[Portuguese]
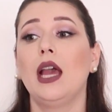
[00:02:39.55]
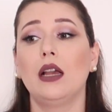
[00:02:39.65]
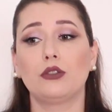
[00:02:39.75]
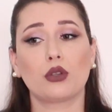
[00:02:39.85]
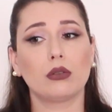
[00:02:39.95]

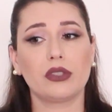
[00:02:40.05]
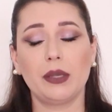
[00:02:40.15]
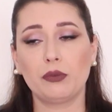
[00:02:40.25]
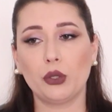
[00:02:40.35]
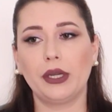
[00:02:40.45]

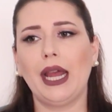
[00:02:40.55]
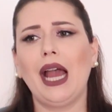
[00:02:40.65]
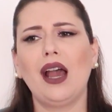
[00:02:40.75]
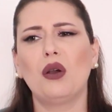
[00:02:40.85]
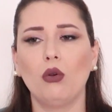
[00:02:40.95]

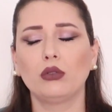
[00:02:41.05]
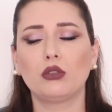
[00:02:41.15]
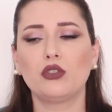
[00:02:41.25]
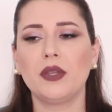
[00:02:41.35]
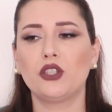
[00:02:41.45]
anticoncepcional,
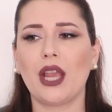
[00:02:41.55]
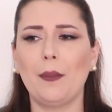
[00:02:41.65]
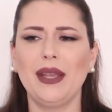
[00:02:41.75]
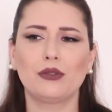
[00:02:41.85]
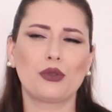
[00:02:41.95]
outros
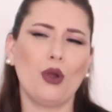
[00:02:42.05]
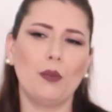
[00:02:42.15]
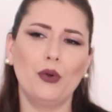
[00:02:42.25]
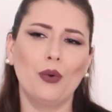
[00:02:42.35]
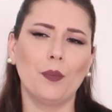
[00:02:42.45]
medicamentos
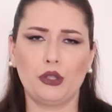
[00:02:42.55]
como